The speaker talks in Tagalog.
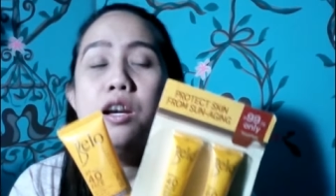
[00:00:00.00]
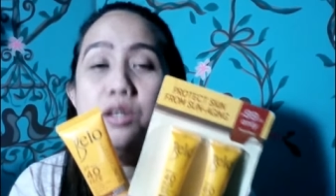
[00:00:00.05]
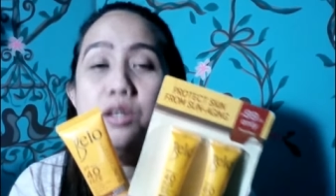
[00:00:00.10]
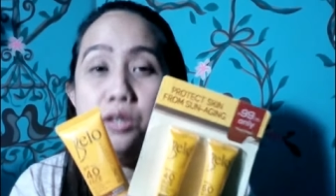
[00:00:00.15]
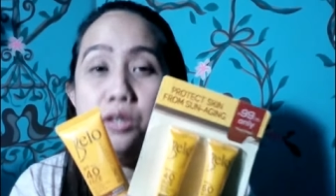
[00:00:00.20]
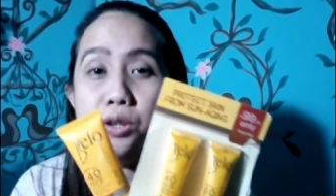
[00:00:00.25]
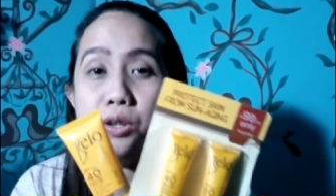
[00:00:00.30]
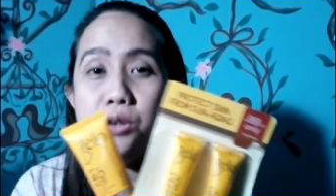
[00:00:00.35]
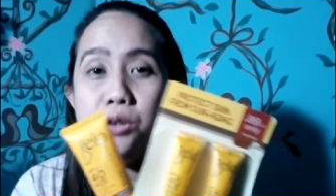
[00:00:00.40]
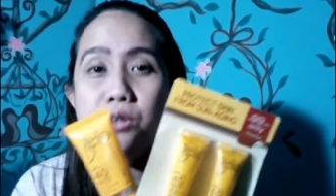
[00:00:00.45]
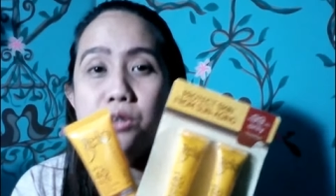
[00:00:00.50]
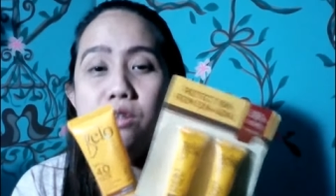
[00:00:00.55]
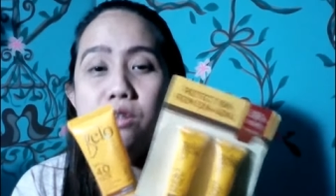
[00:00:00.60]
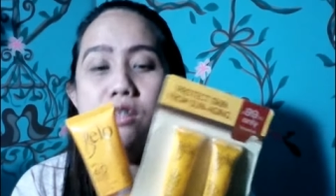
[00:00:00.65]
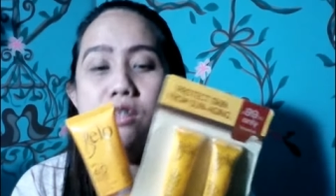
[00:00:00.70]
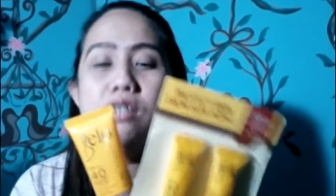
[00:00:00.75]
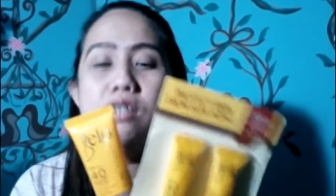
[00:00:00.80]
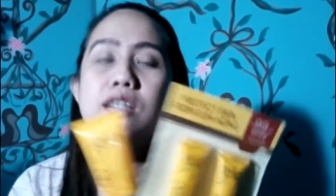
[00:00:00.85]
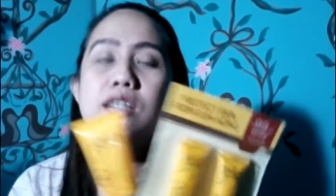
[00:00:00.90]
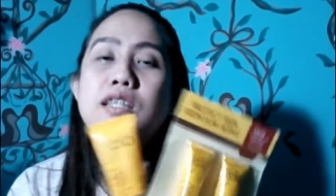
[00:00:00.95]

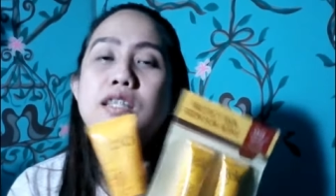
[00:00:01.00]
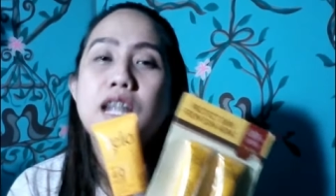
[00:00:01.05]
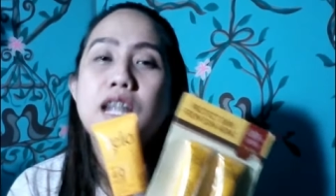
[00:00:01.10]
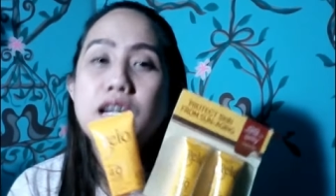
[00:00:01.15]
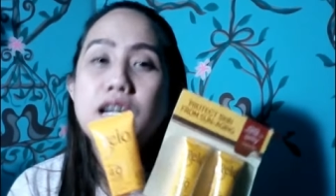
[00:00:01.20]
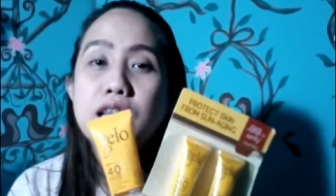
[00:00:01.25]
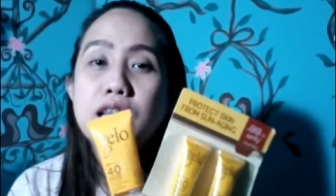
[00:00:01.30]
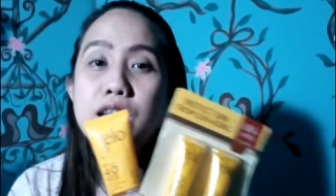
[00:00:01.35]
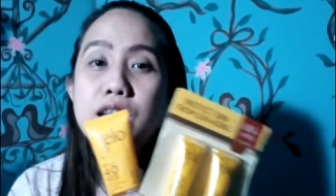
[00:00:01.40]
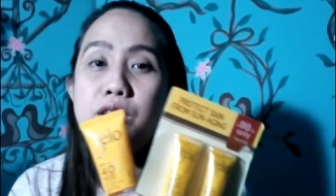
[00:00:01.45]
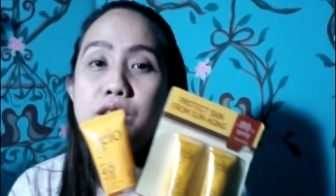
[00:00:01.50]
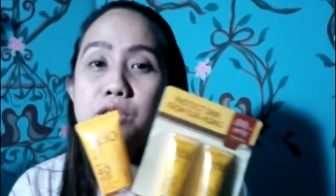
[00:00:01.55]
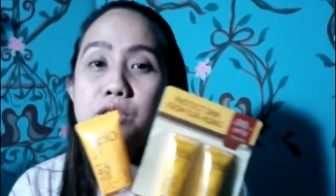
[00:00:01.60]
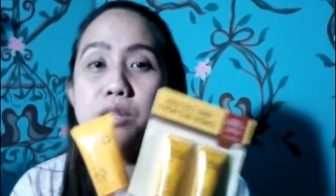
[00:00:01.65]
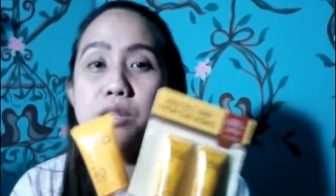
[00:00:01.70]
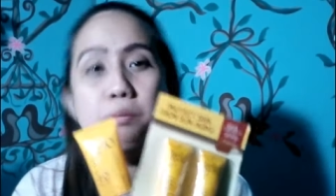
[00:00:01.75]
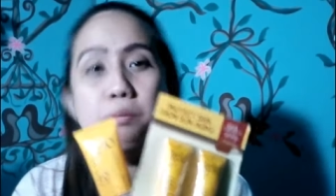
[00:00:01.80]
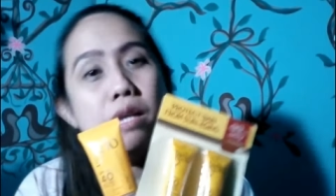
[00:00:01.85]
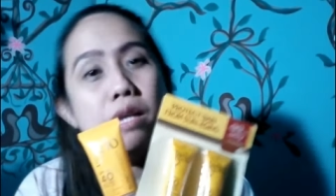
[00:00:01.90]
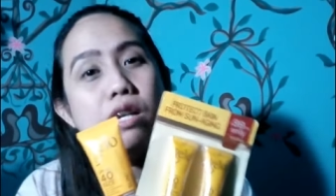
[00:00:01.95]
yung sarili ko
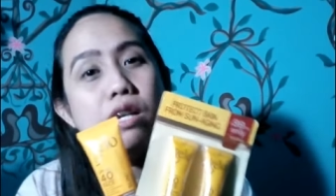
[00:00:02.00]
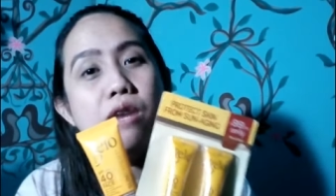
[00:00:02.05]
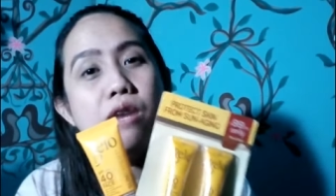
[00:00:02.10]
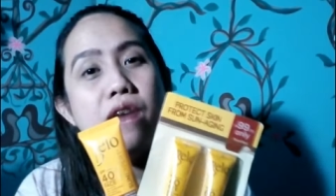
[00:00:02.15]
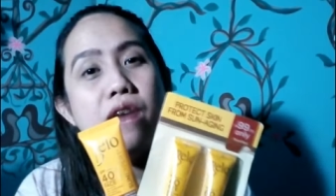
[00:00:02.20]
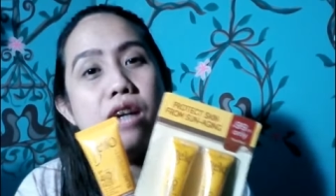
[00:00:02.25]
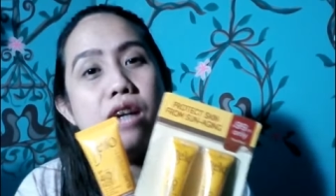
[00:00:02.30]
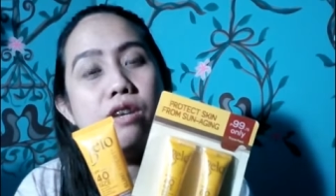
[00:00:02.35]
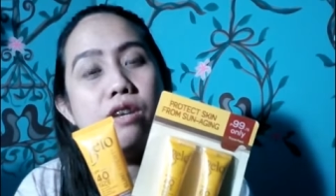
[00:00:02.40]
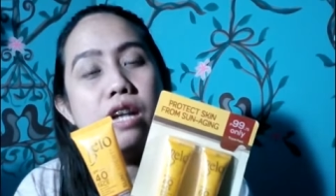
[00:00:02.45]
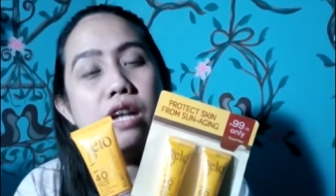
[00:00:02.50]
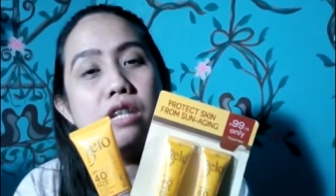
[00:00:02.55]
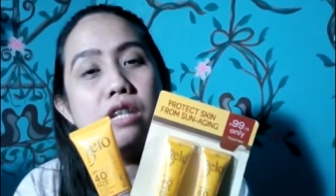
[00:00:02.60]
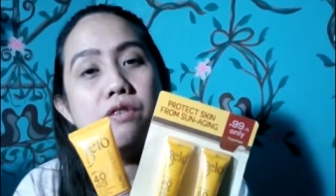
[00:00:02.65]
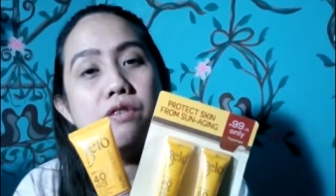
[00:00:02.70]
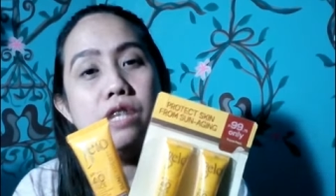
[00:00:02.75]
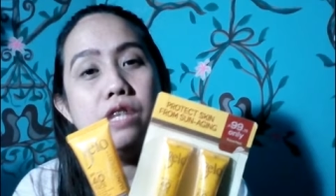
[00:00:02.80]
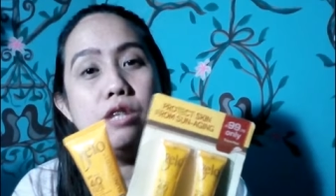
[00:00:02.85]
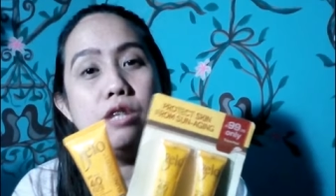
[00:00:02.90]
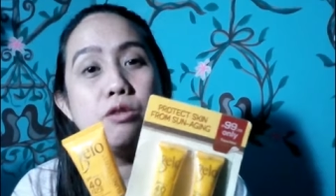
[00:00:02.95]
sa paggawa-gawa ng
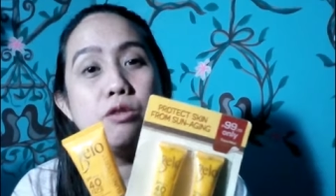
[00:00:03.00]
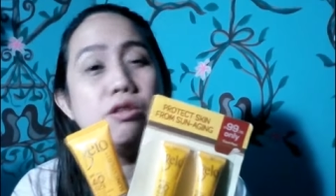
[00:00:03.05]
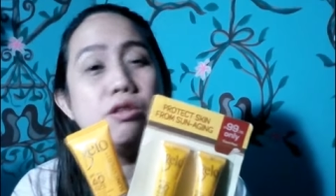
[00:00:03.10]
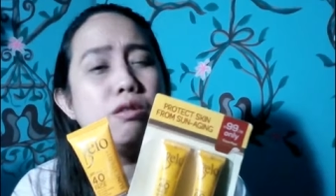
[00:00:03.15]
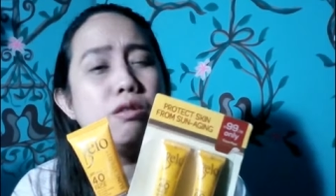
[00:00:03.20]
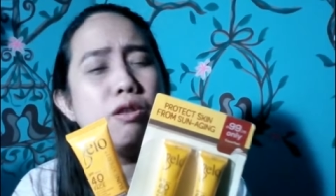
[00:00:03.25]
video.